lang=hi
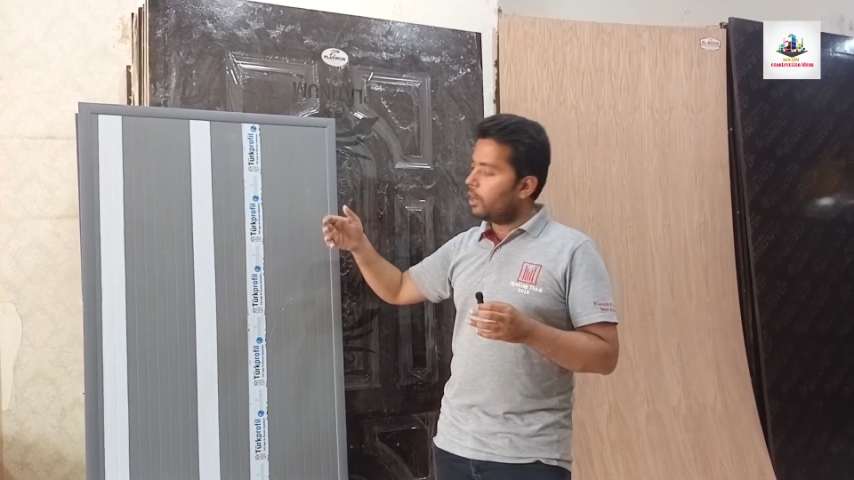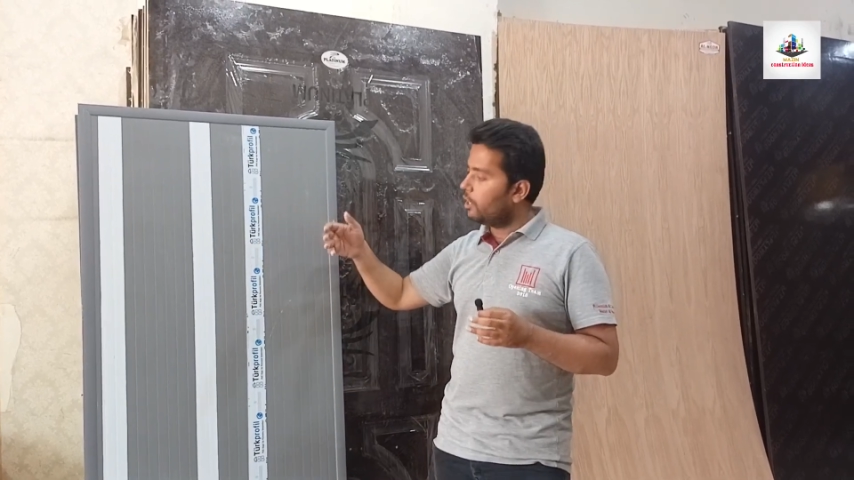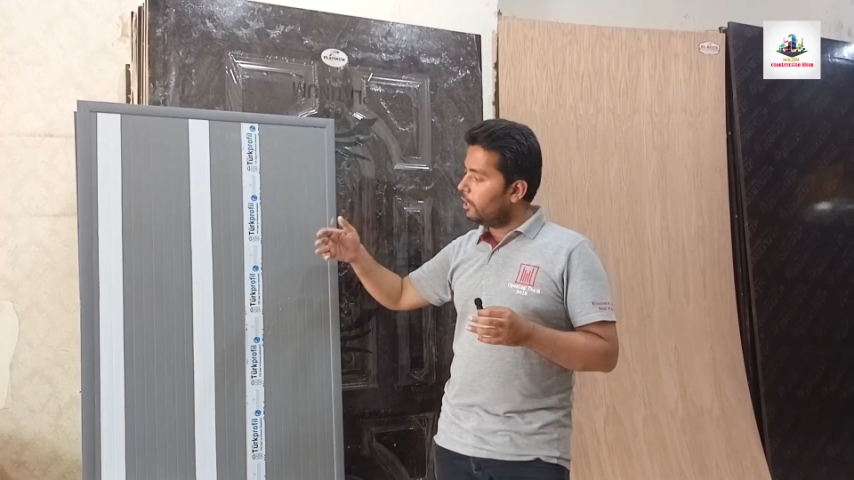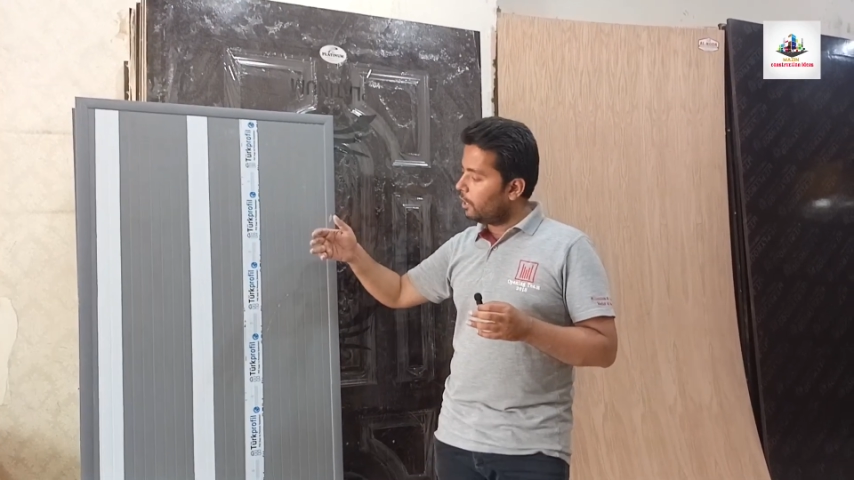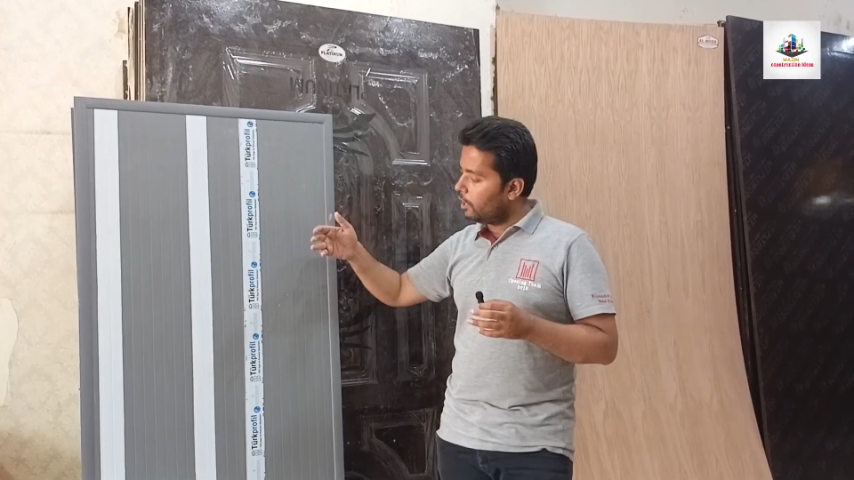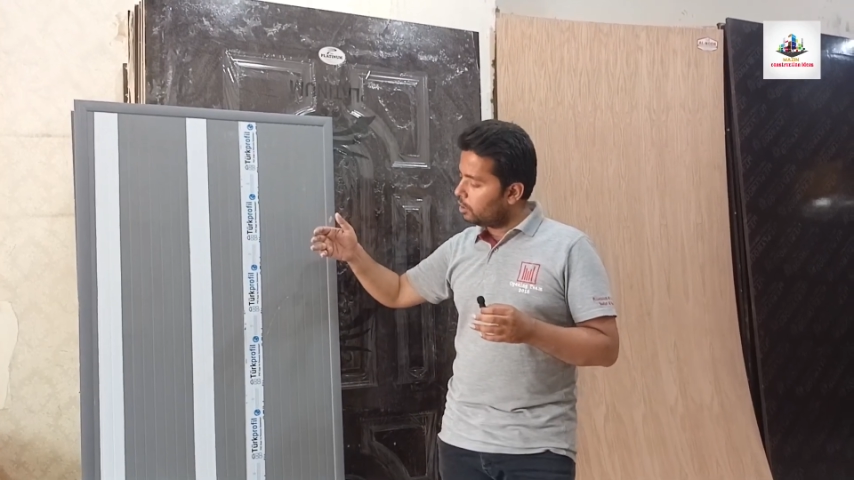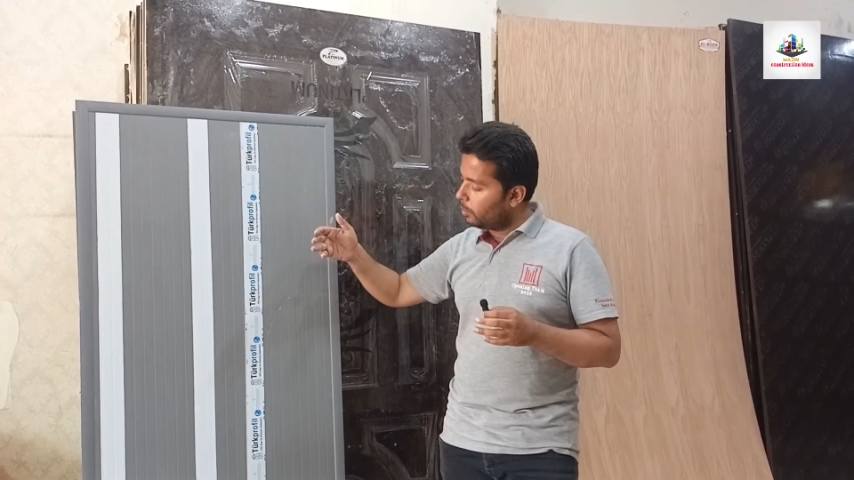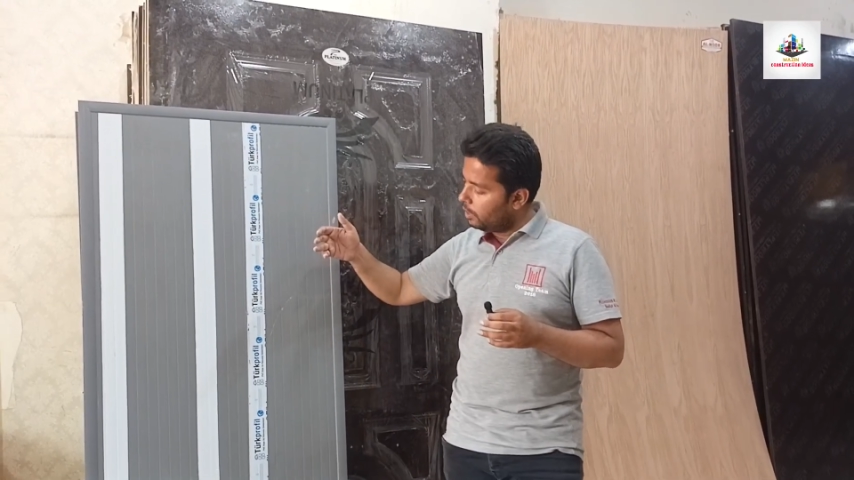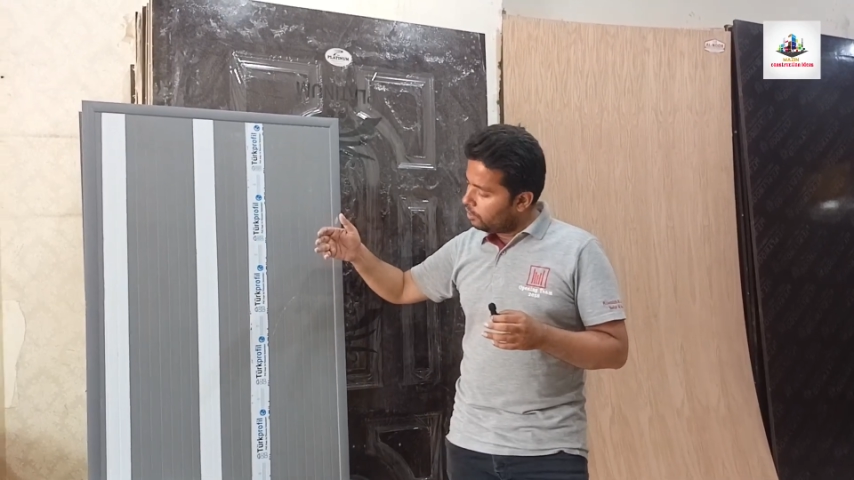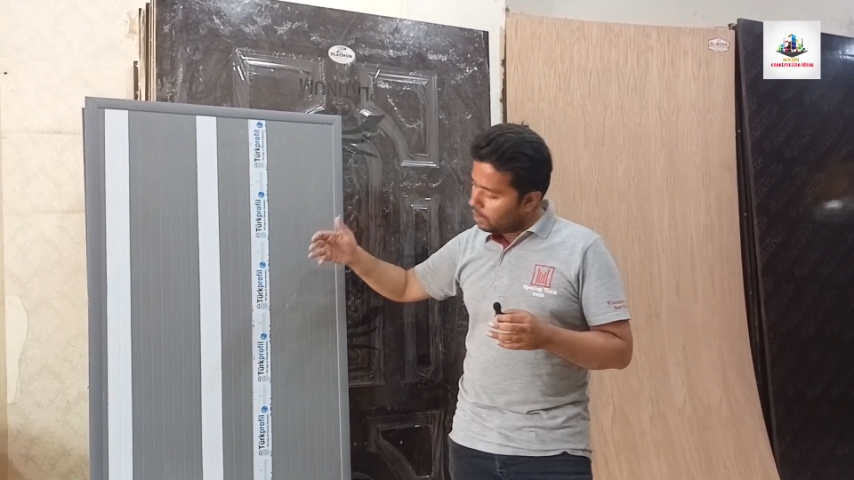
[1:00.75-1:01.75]
और ये देखें
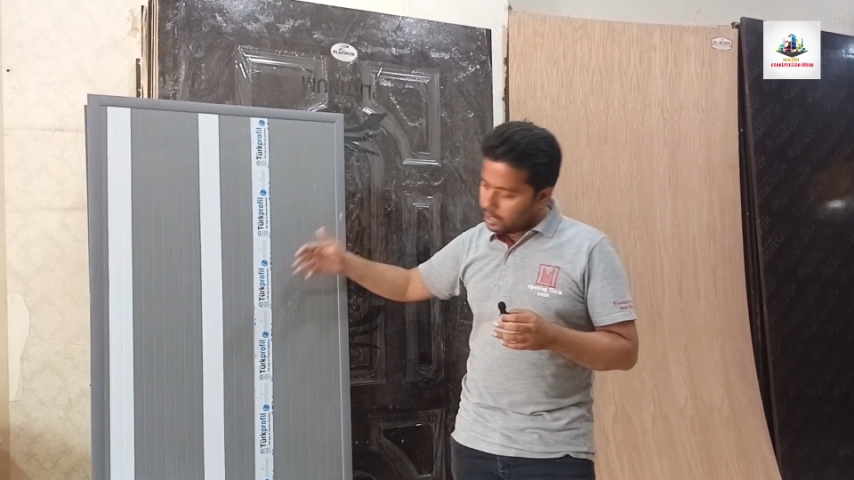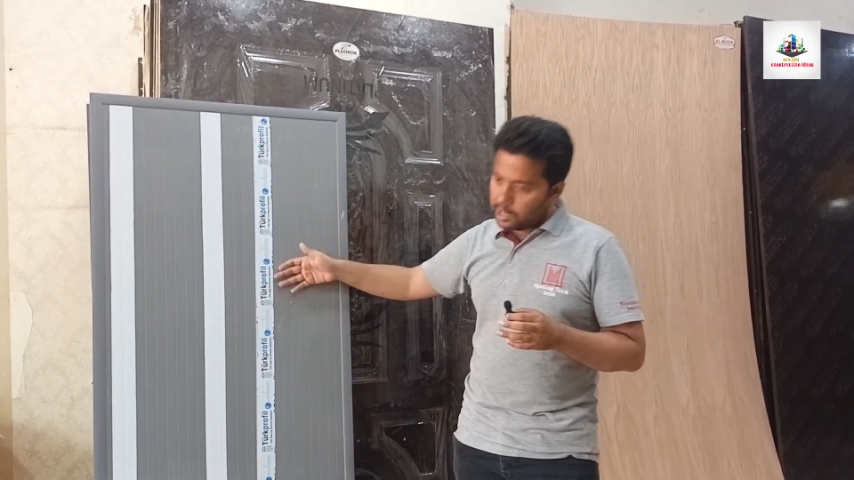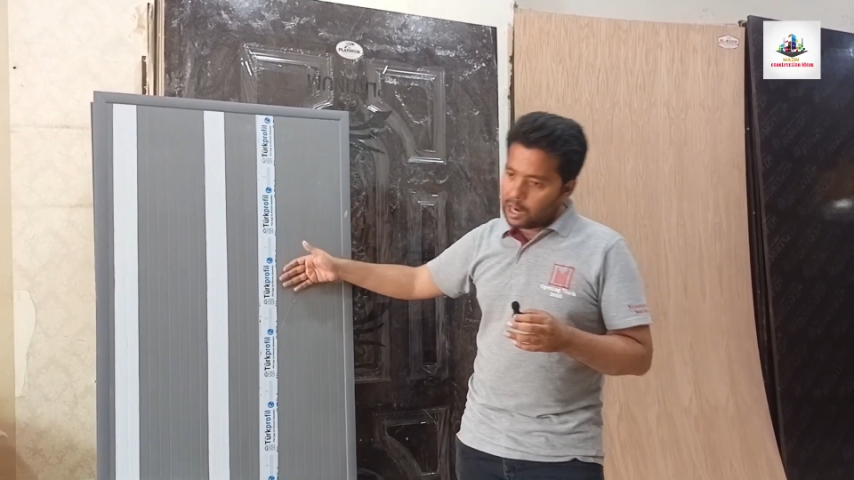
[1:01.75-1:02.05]
इसमें ये